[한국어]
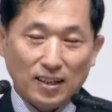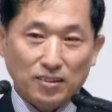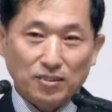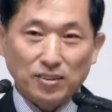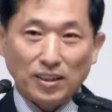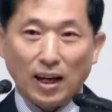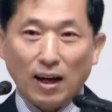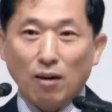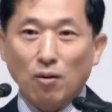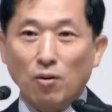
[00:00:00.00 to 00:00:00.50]

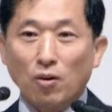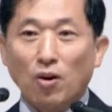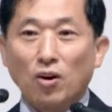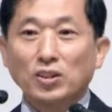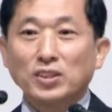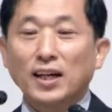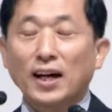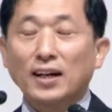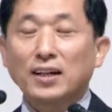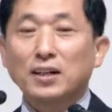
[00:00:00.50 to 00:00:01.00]
그래서
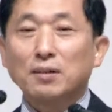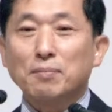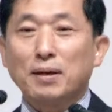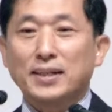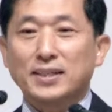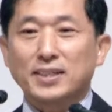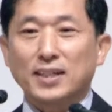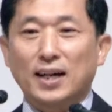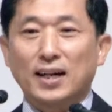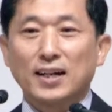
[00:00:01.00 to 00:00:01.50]
나하고 언약을
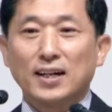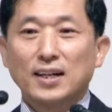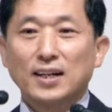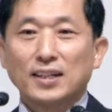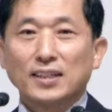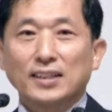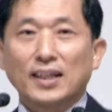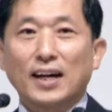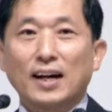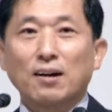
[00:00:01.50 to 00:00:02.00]
맺자.
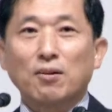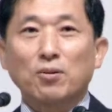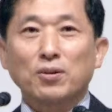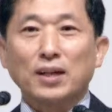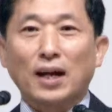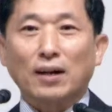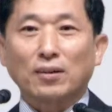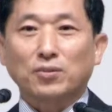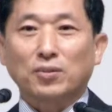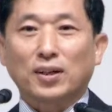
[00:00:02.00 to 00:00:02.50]

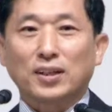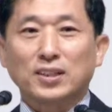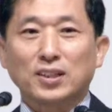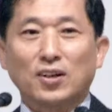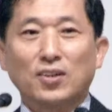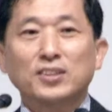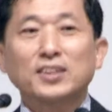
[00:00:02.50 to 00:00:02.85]
나하고 약속하자.